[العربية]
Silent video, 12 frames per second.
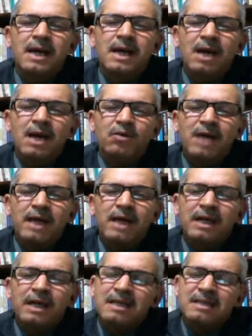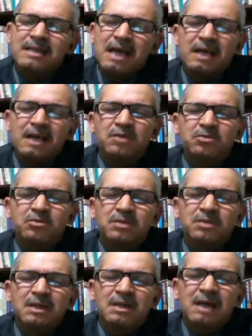هؤلاء ان ساندوا
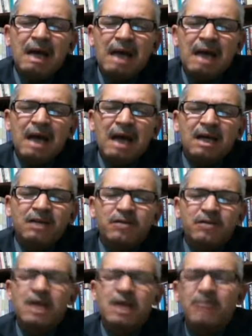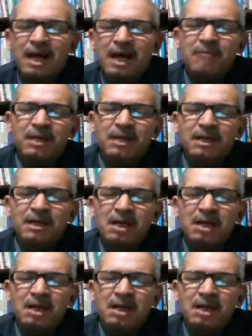الحق فيا مرحبا